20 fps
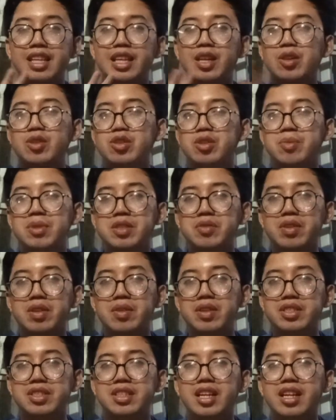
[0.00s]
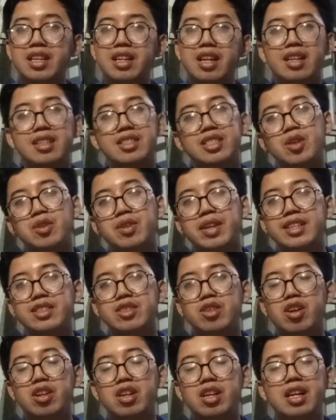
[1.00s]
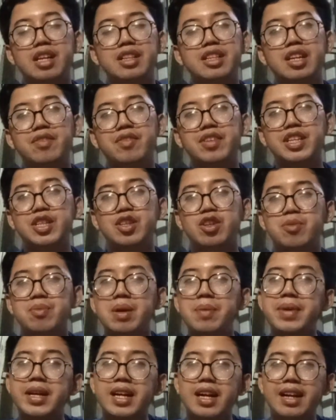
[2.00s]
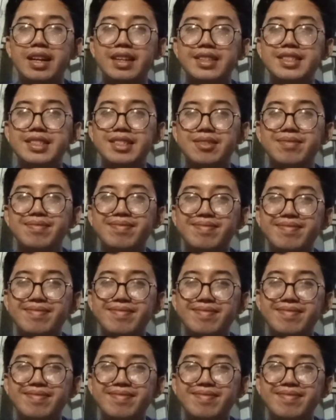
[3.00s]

thank you so much for watching and I'll see you next on another video. Bye bye guys.